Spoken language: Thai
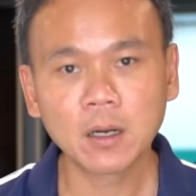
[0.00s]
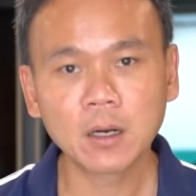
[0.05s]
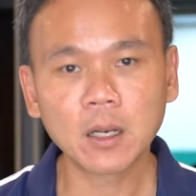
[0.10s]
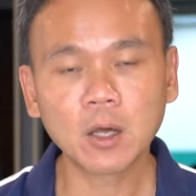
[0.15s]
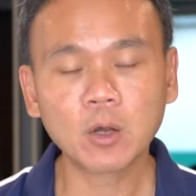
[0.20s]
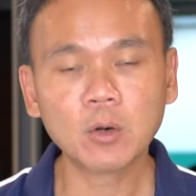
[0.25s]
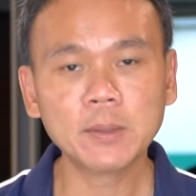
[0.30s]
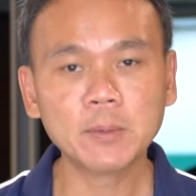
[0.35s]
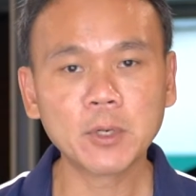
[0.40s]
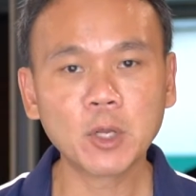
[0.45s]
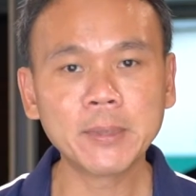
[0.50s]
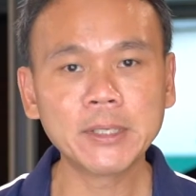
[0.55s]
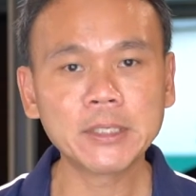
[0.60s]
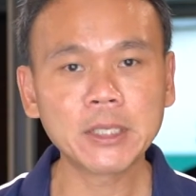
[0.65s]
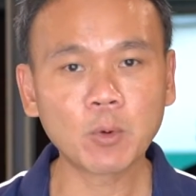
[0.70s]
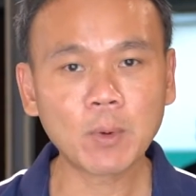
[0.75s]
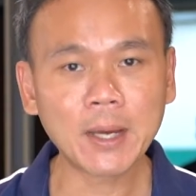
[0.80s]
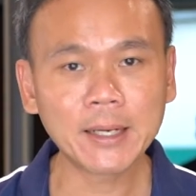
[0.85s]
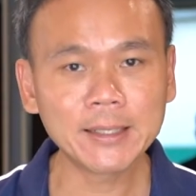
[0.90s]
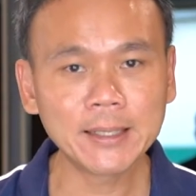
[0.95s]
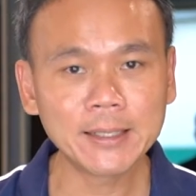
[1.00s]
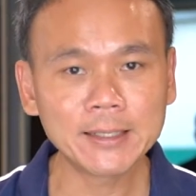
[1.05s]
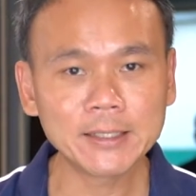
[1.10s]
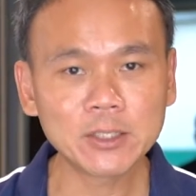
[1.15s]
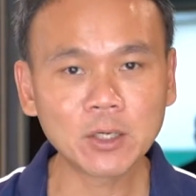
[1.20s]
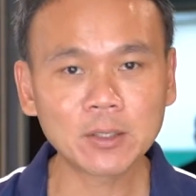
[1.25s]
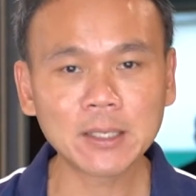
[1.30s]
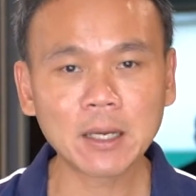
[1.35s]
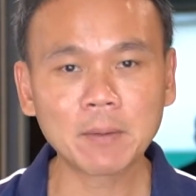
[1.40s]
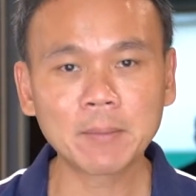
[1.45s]
เราเรามีแต่วันนี้
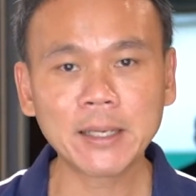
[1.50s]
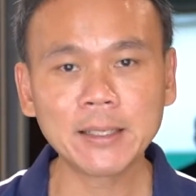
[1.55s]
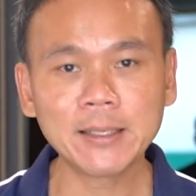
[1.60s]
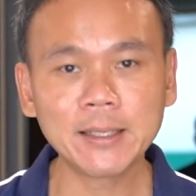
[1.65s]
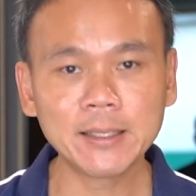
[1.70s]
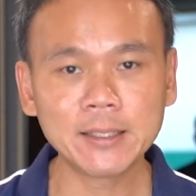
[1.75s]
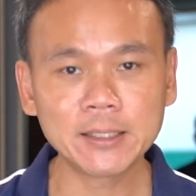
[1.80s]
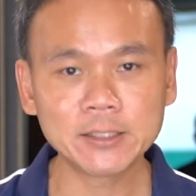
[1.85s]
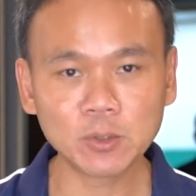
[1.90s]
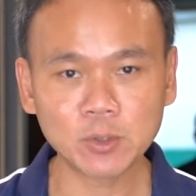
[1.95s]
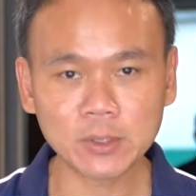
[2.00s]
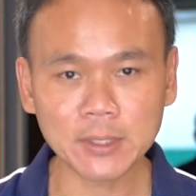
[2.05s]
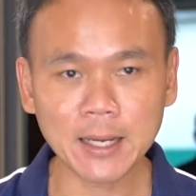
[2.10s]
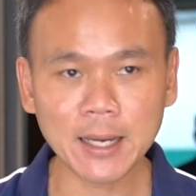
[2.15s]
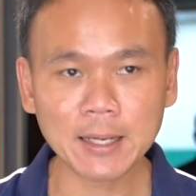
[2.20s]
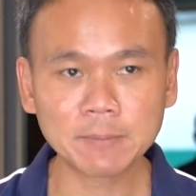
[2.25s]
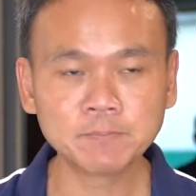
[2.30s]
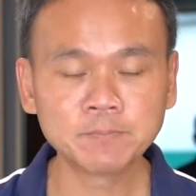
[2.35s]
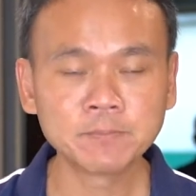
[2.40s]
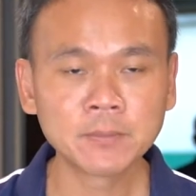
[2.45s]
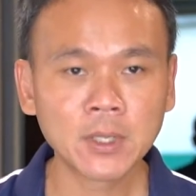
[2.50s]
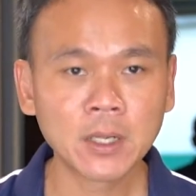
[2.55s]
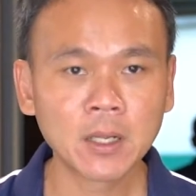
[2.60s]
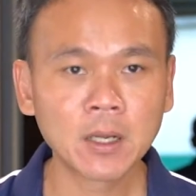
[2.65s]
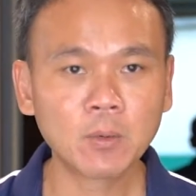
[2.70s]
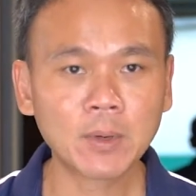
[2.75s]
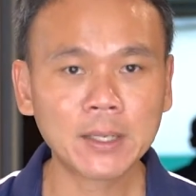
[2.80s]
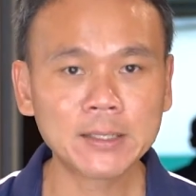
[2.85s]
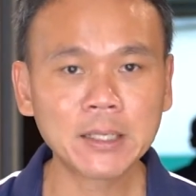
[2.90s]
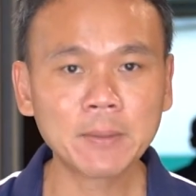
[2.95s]
ที่ต้องทำให้ดีที่สุดนะครับ
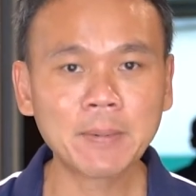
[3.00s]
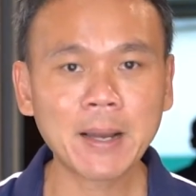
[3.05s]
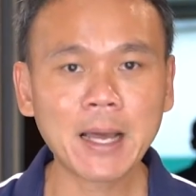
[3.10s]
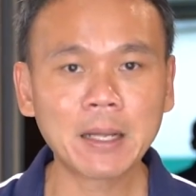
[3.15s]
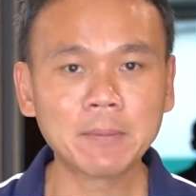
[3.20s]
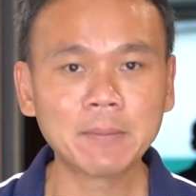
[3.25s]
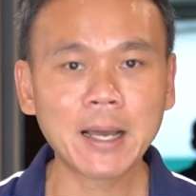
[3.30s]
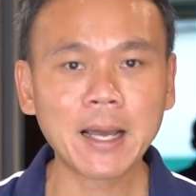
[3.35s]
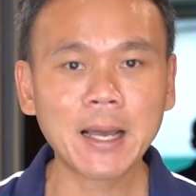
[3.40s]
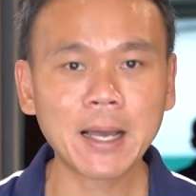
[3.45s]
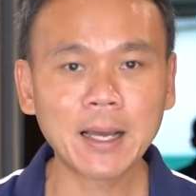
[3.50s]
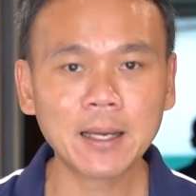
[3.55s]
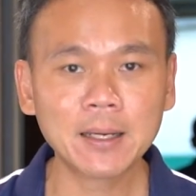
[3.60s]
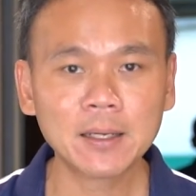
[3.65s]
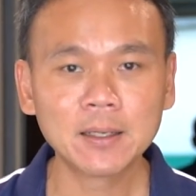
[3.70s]
วันที่ผ่านมา